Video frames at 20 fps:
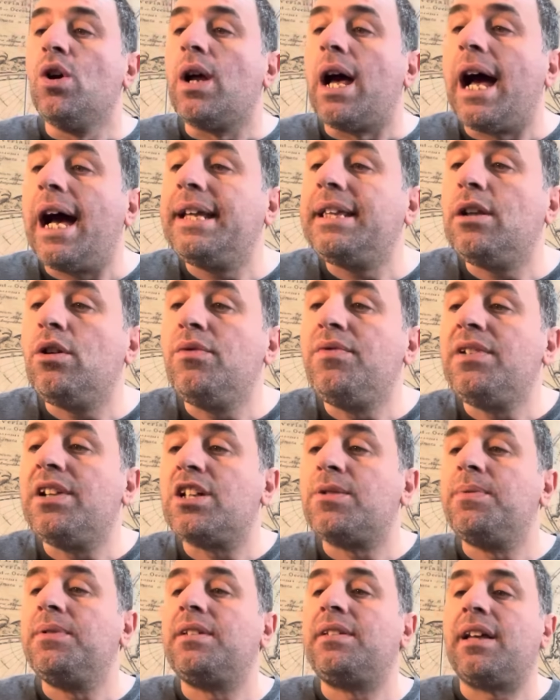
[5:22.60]
Hada, le
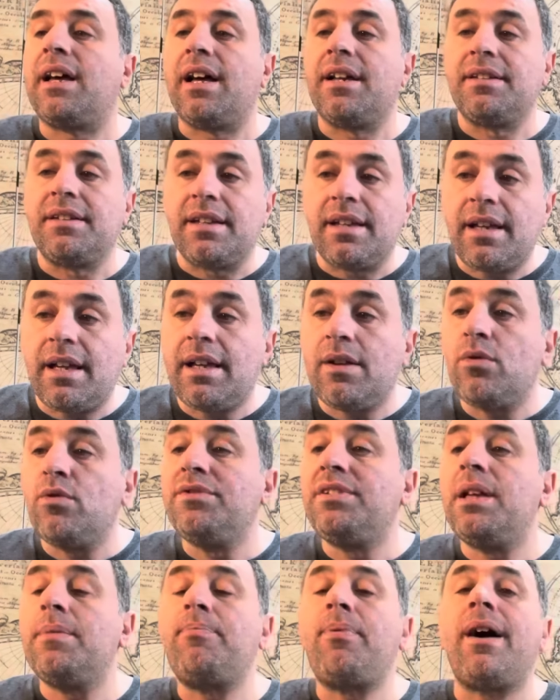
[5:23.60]
village méditerranéen, au
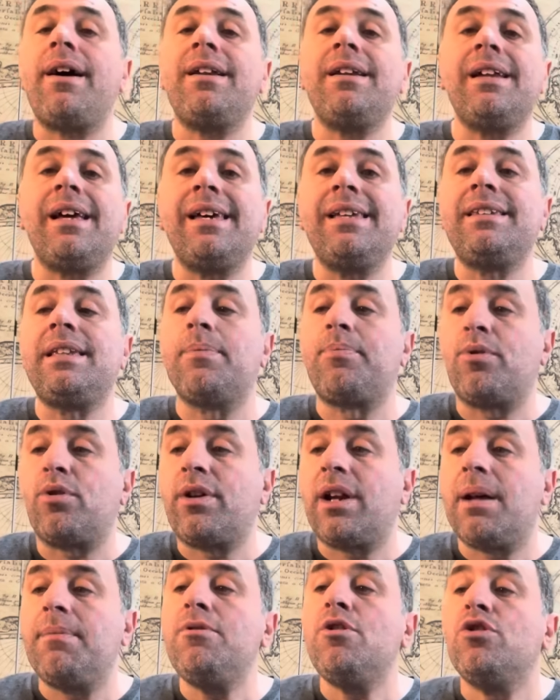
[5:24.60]
départ, il a été
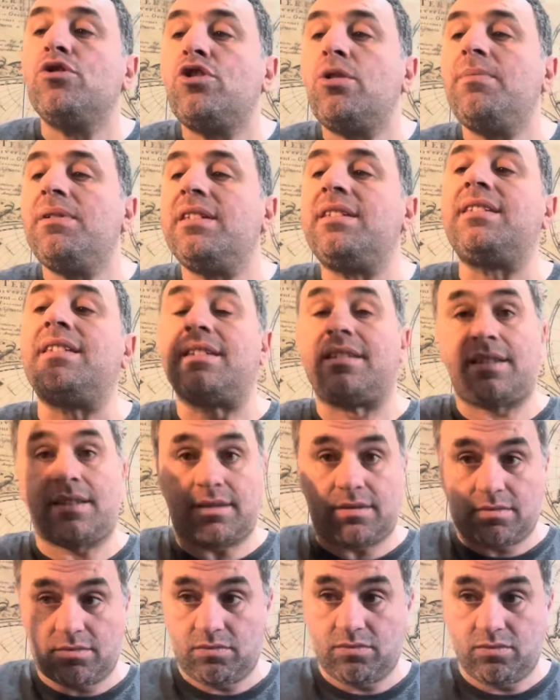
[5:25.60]
programmé en 2006.